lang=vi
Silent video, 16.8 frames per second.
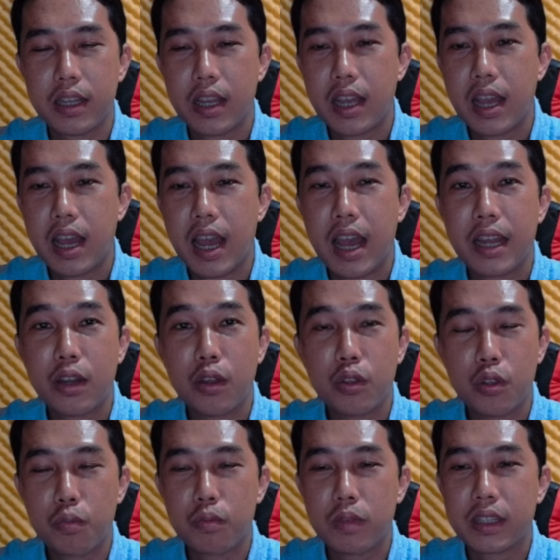mà à, nói
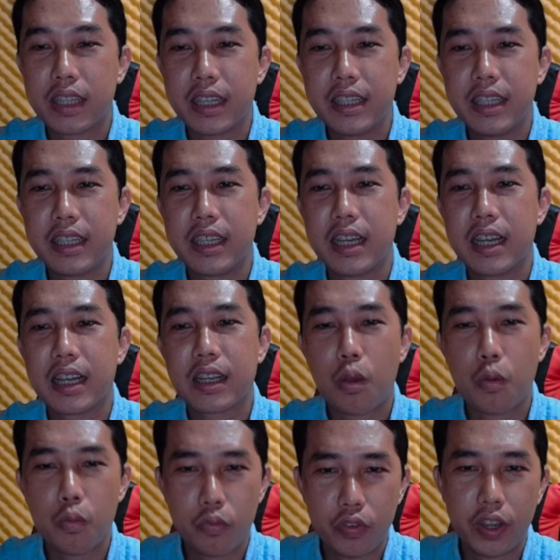chung là tại vì à,
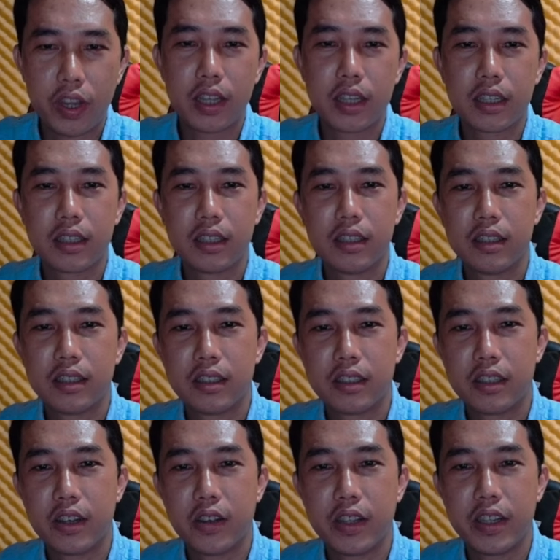công việc
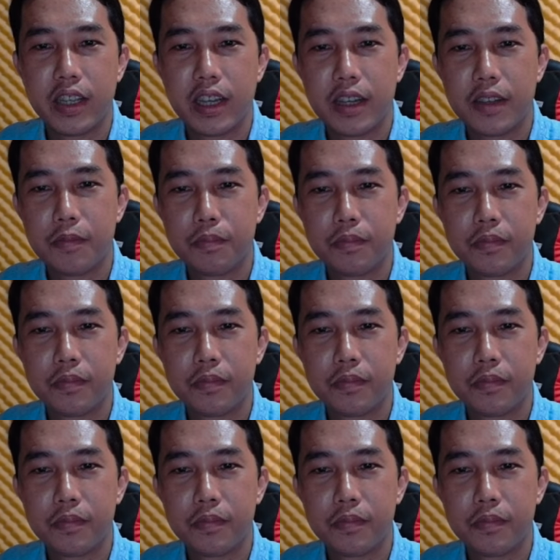rồi à,